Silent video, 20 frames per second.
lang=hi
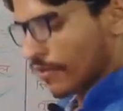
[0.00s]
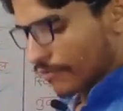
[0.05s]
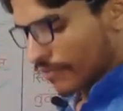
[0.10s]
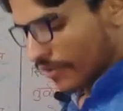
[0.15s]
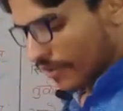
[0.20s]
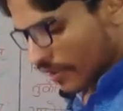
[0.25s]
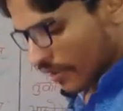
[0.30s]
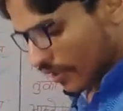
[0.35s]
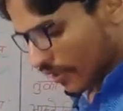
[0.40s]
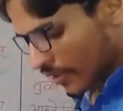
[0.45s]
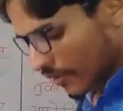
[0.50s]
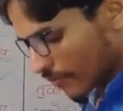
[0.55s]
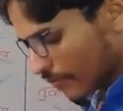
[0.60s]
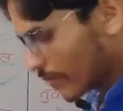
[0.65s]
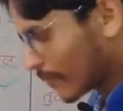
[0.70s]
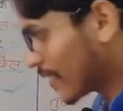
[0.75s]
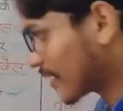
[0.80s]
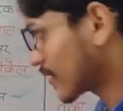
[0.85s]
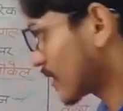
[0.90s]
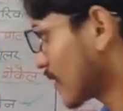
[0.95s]
फिर अगले टर्म पे
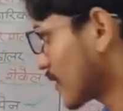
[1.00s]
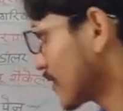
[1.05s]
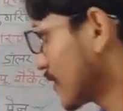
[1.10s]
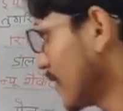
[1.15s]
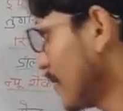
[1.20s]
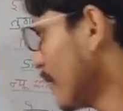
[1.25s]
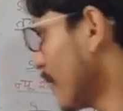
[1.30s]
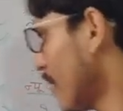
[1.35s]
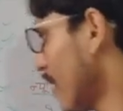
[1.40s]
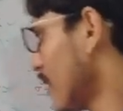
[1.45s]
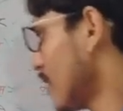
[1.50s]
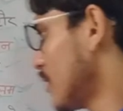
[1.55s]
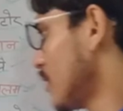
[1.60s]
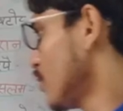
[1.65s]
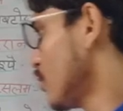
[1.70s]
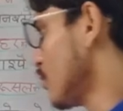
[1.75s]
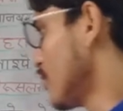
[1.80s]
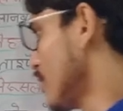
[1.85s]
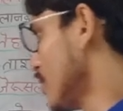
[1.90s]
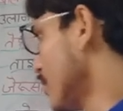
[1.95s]
बात करते हैं
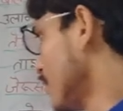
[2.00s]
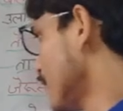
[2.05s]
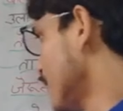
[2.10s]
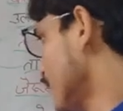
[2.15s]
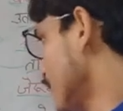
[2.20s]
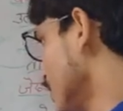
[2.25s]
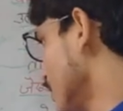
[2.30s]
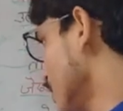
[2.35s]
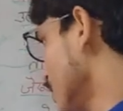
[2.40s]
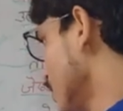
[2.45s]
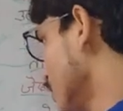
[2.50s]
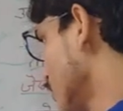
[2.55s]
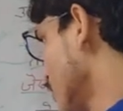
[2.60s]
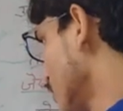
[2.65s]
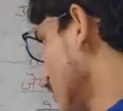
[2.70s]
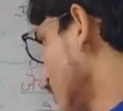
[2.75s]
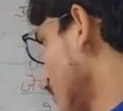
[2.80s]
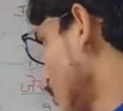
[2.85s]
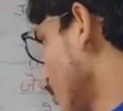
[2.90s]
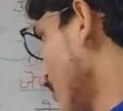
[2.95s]
मालदीव की जी
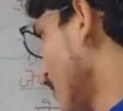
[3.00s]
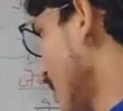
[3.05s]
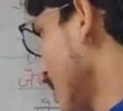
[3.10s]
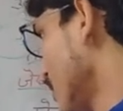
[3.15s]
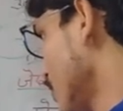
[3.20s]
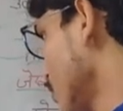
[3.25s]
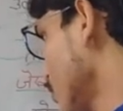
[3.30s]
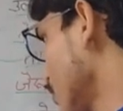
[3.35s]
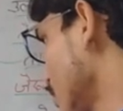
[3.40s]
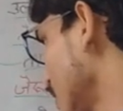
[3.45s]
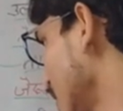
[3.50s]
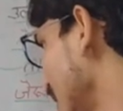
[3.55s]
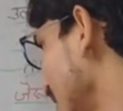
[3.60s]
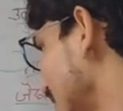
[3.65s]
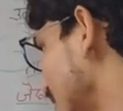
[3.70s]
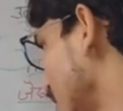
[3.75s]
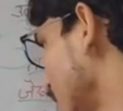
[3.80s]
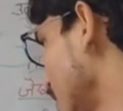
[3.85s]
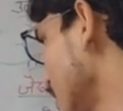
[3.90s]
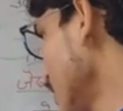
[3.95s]
तो मालदीव की
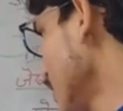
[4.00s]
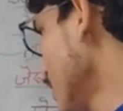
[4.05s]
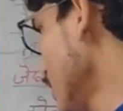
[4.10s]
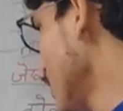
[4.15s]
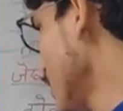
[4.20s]
राजधानी